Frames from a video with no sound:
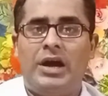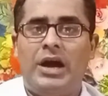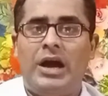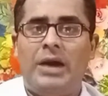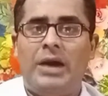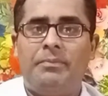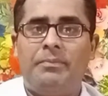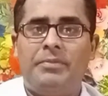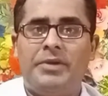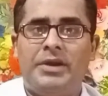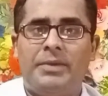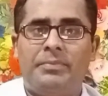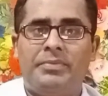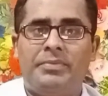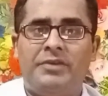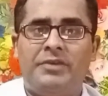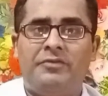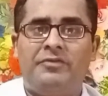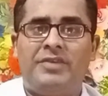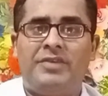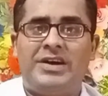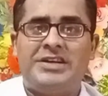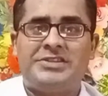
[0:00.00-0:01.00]
आपने अपना
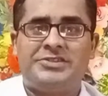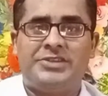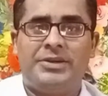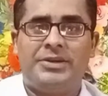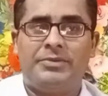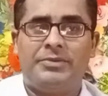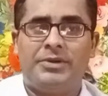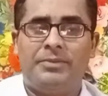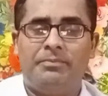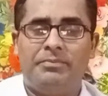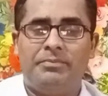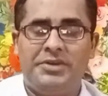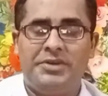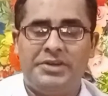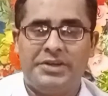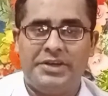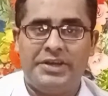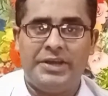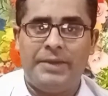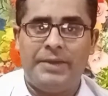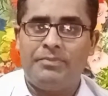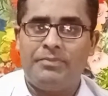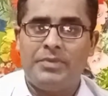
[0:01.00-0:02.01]
वॉच टाइम कंप्लीट
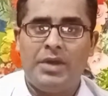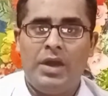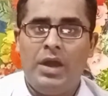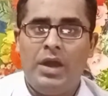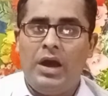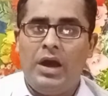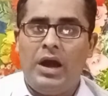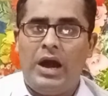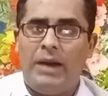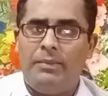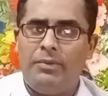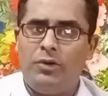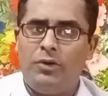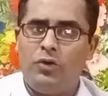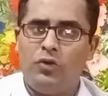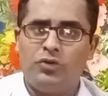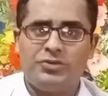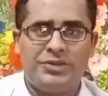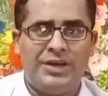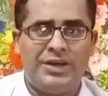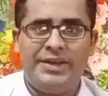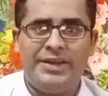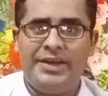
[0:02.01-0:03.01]
किया अब
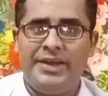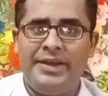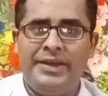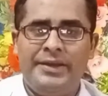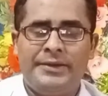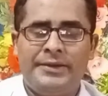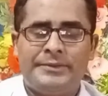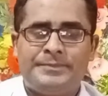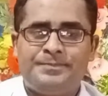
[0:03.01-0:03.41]
होता यही